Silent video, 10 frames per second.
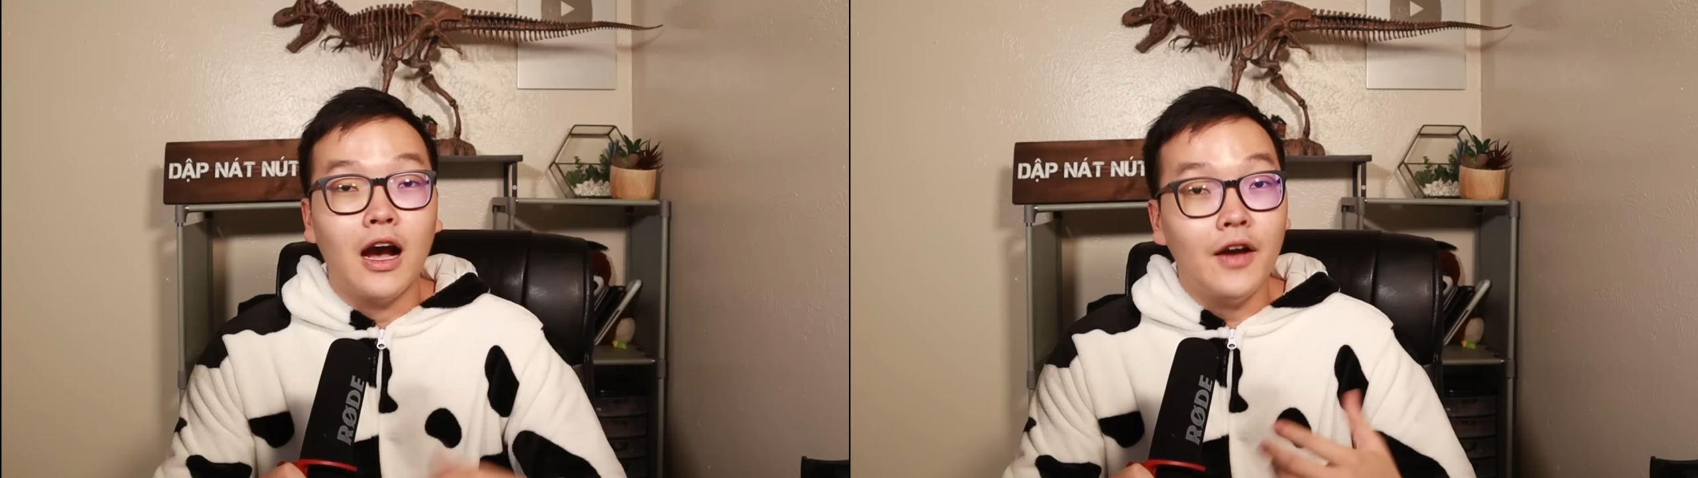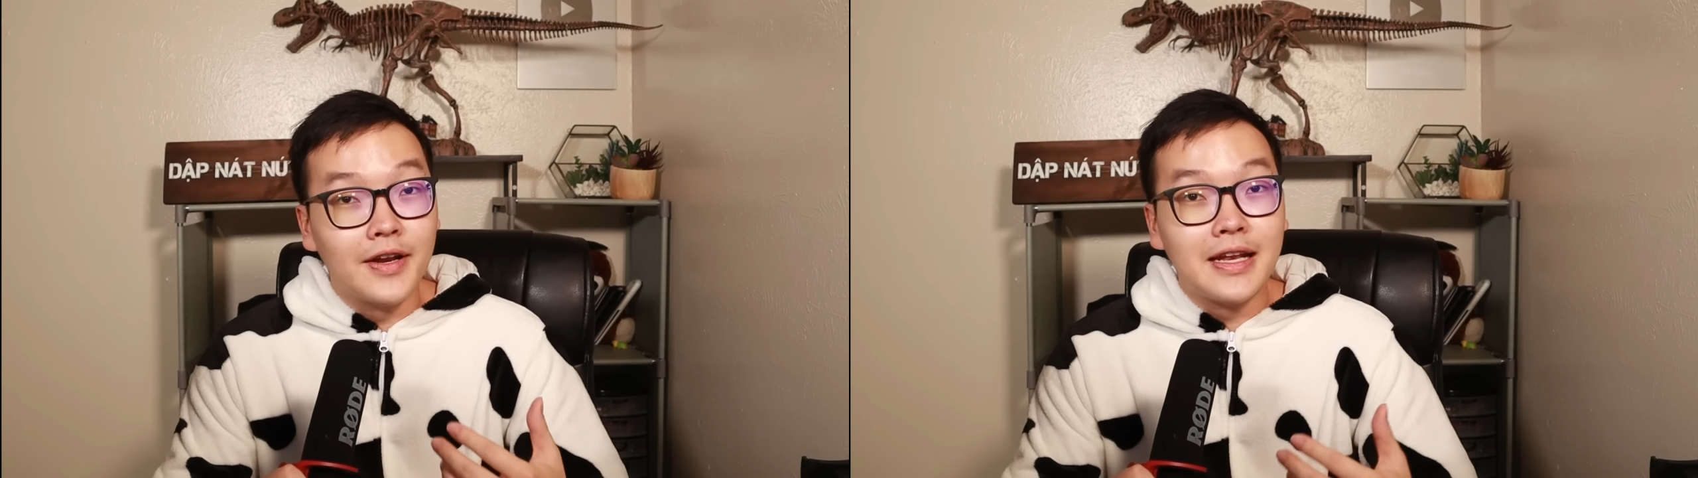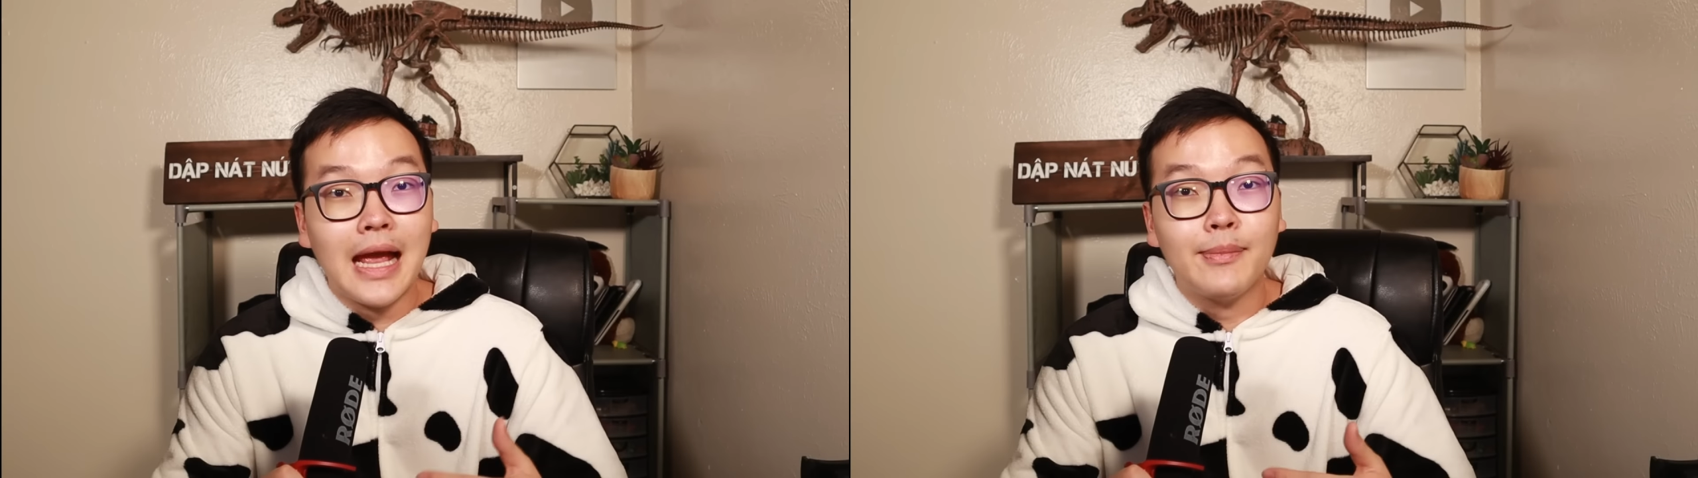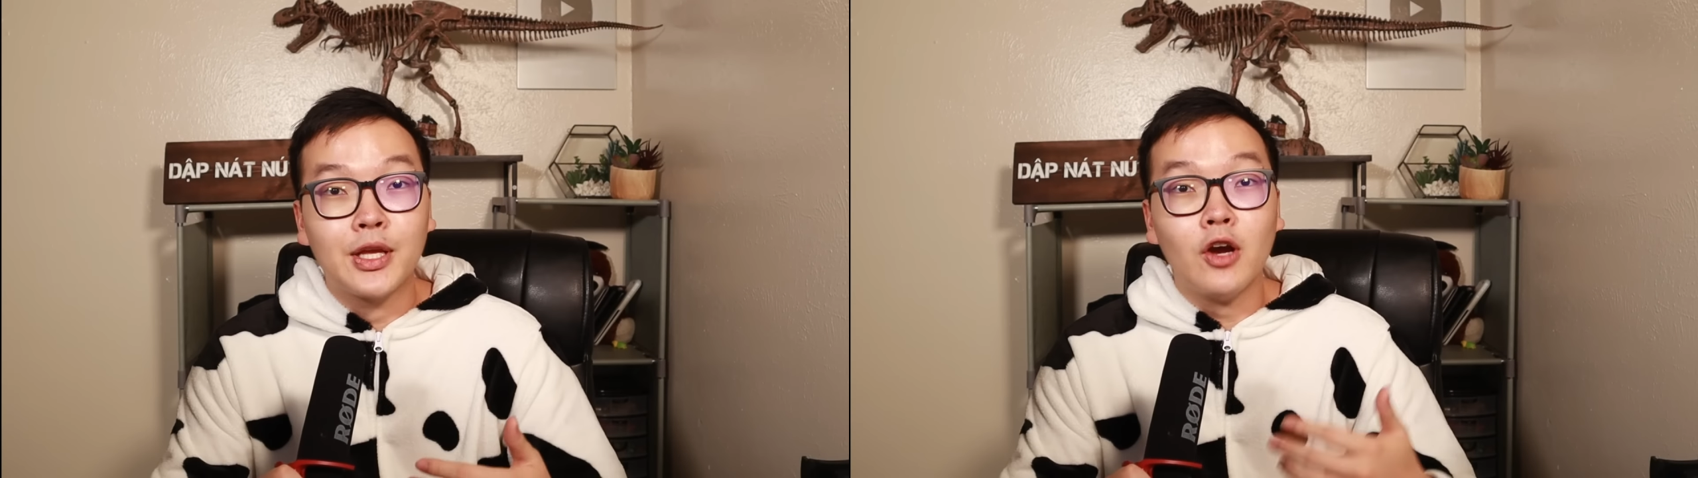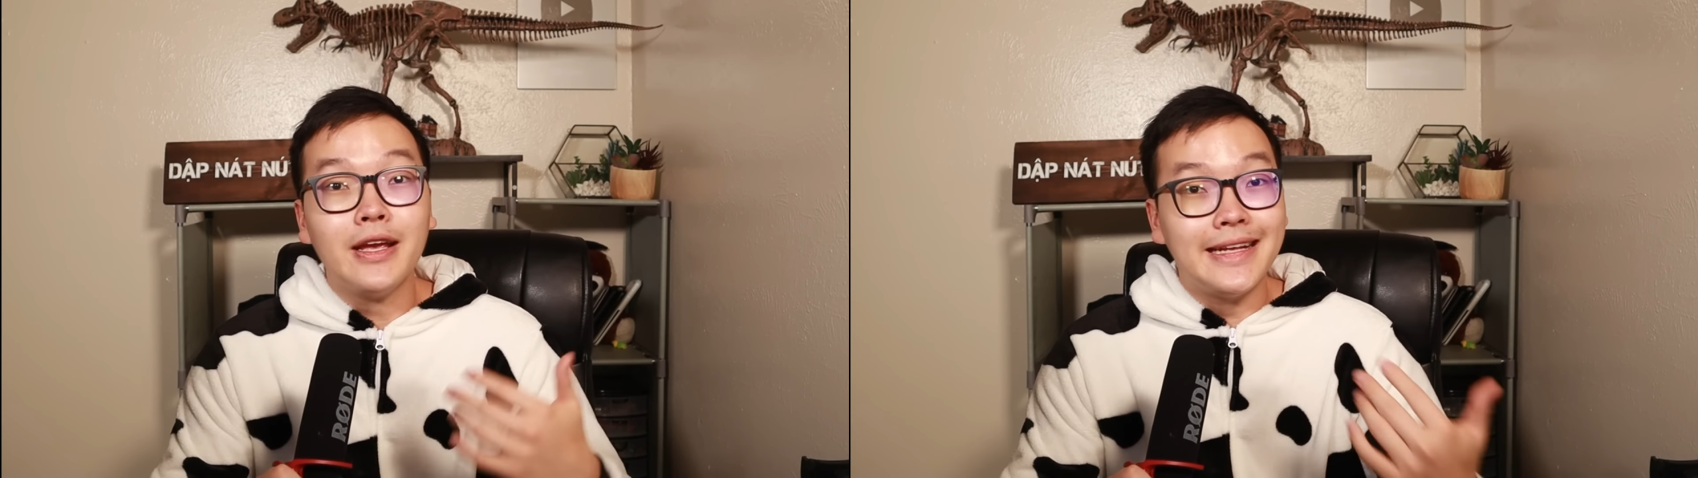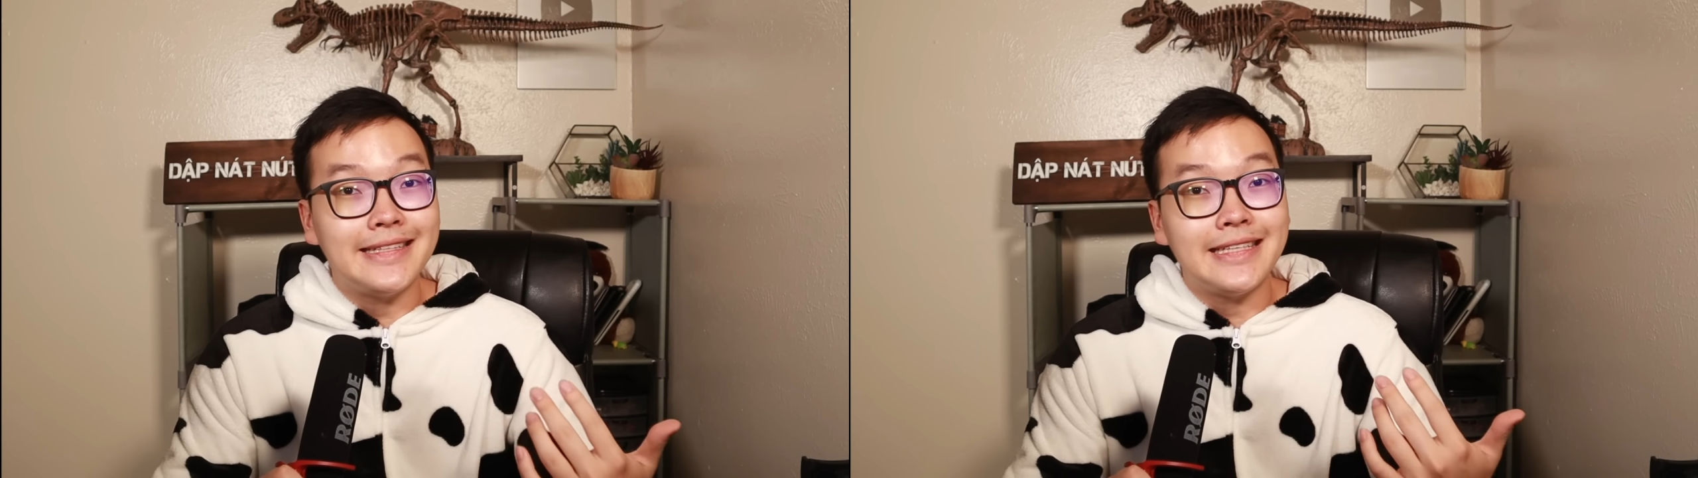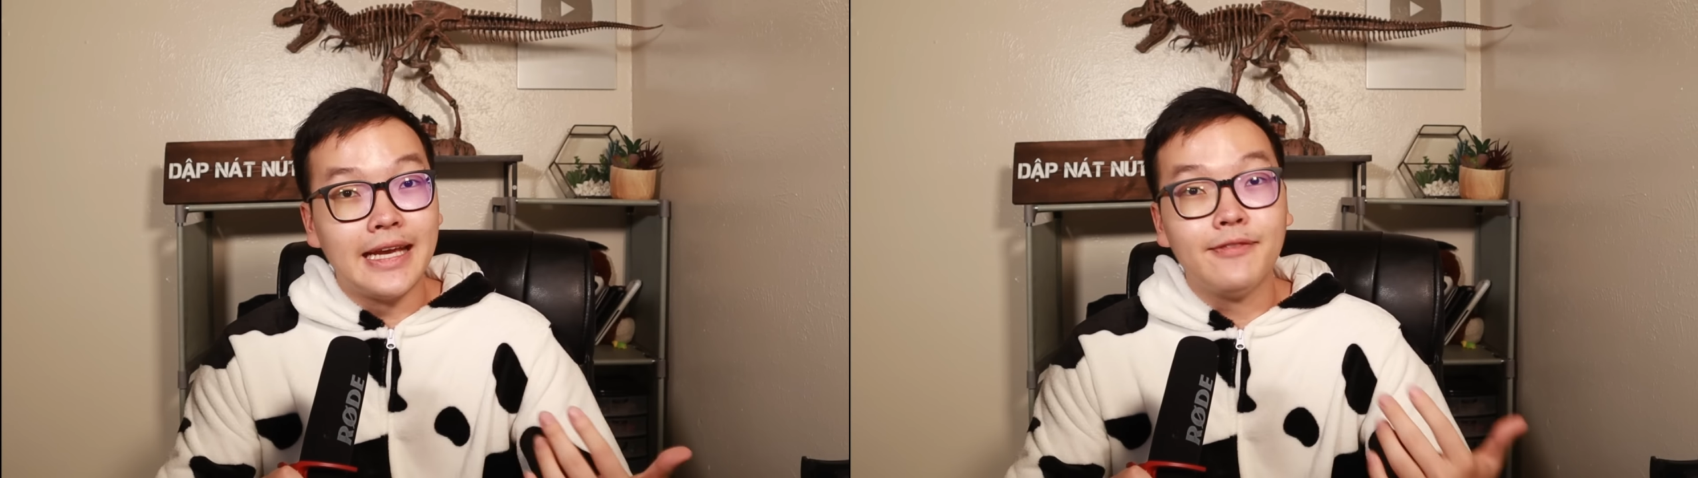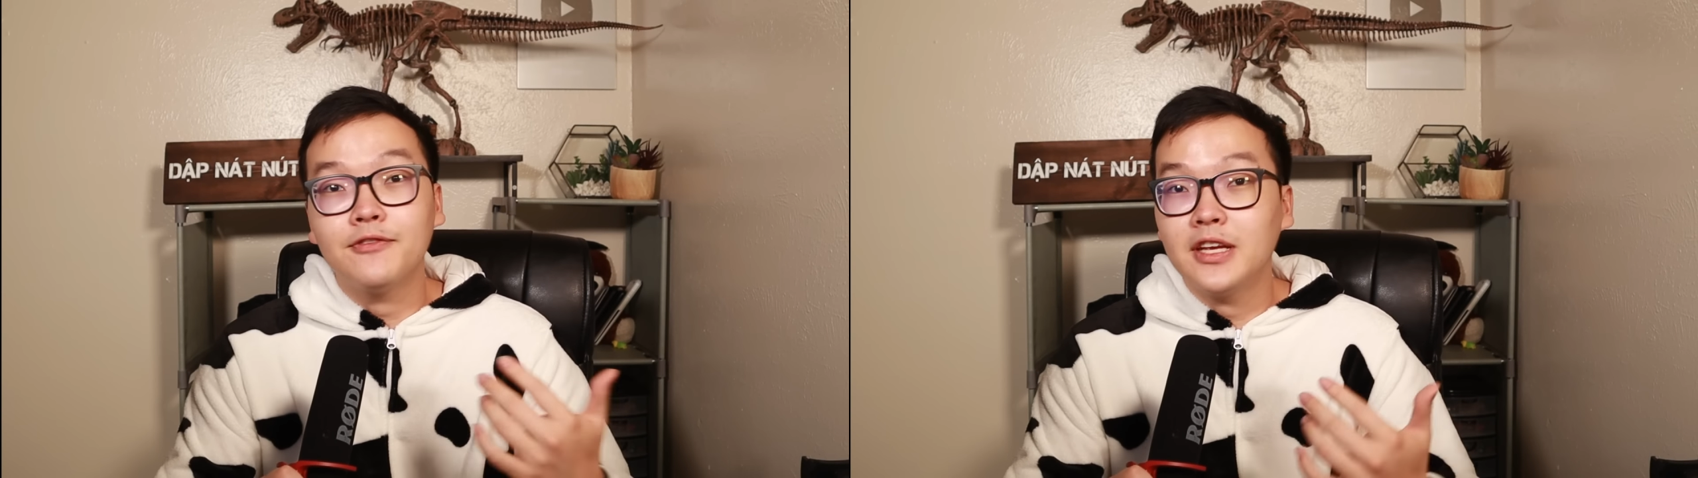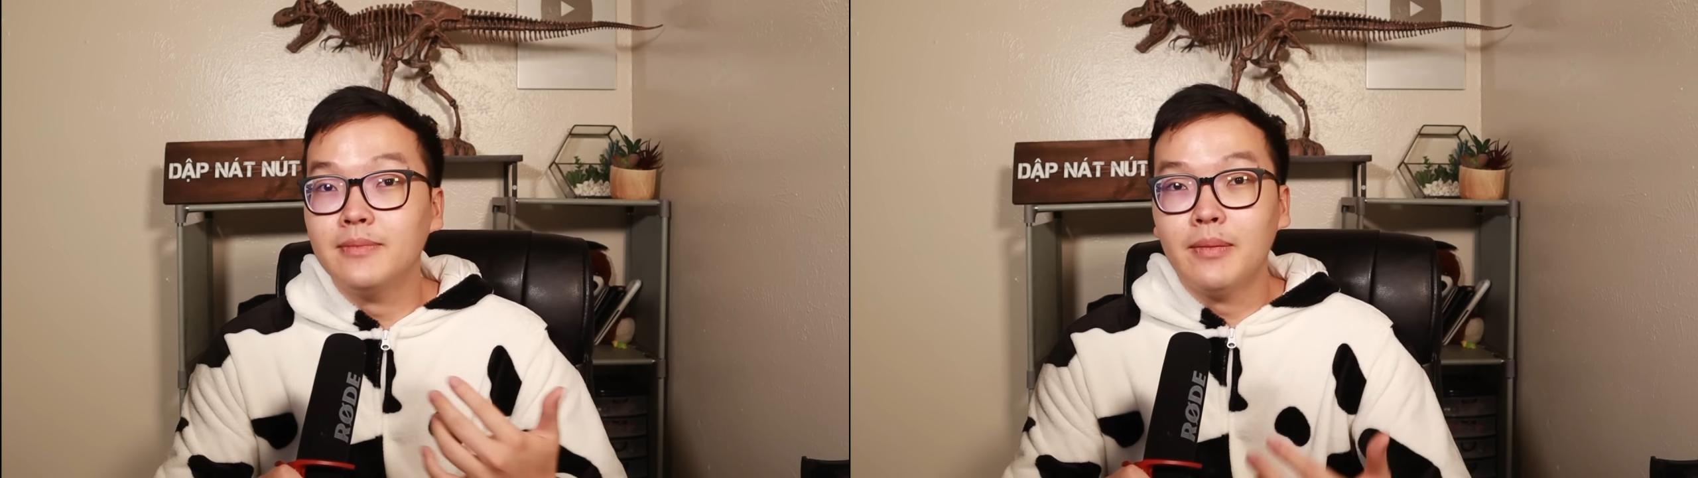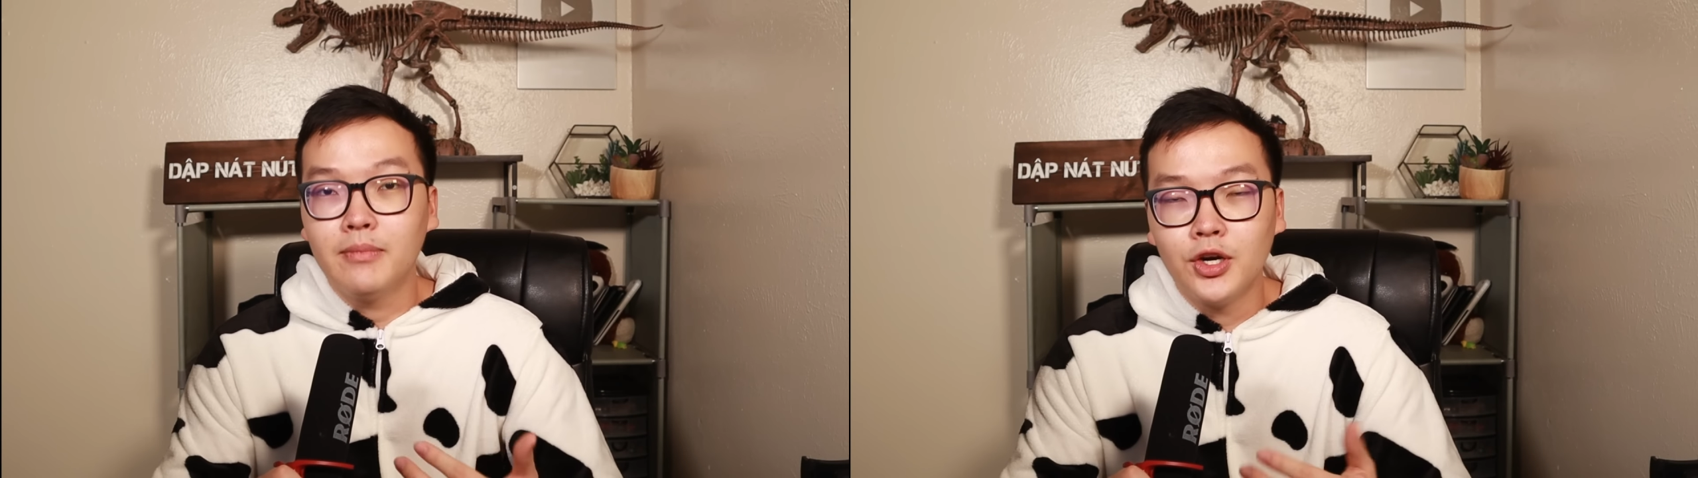ở Việt Nam thì có ETF
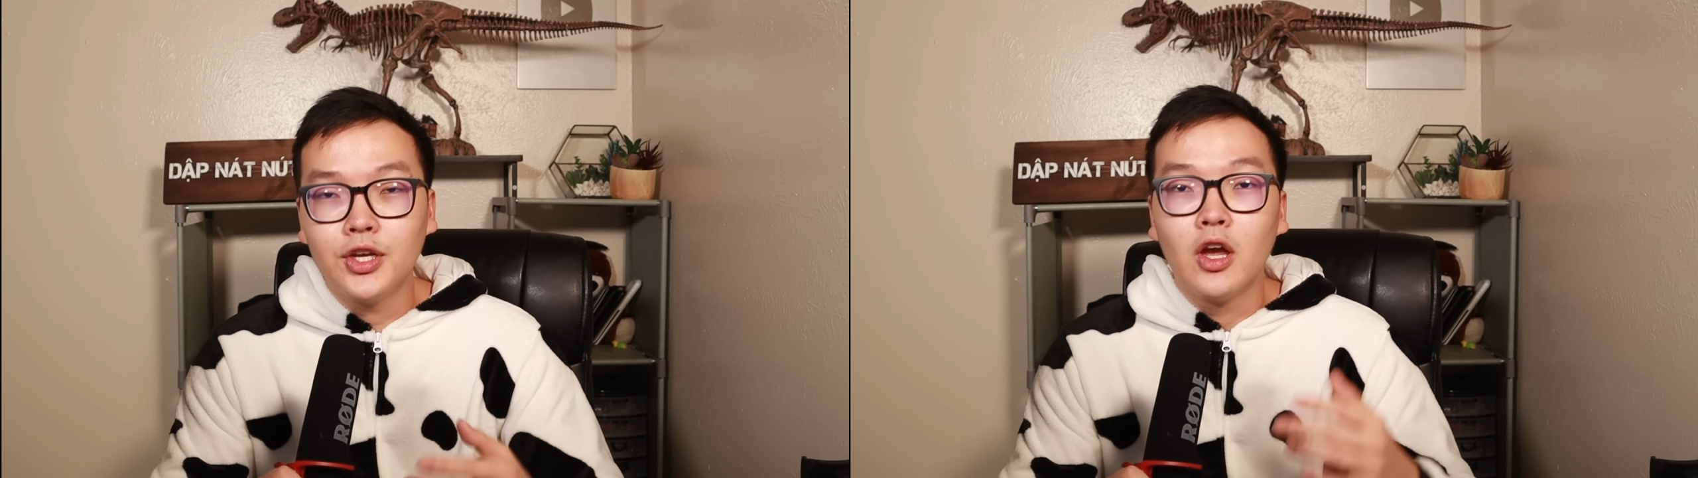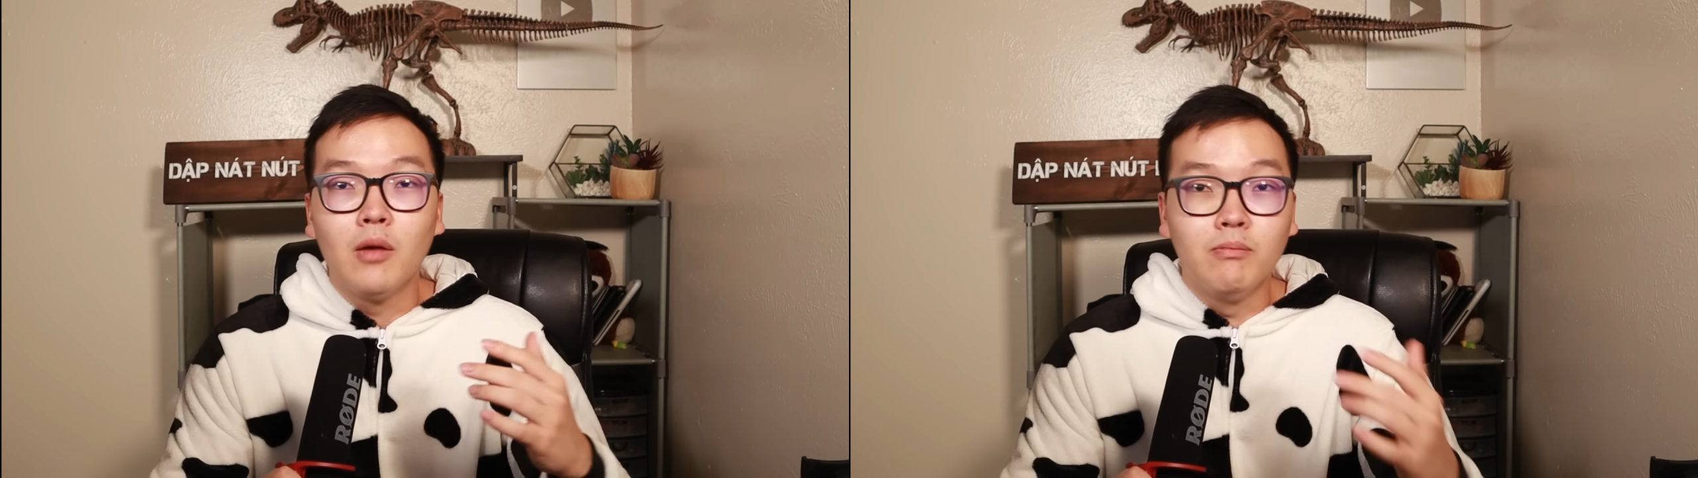VN30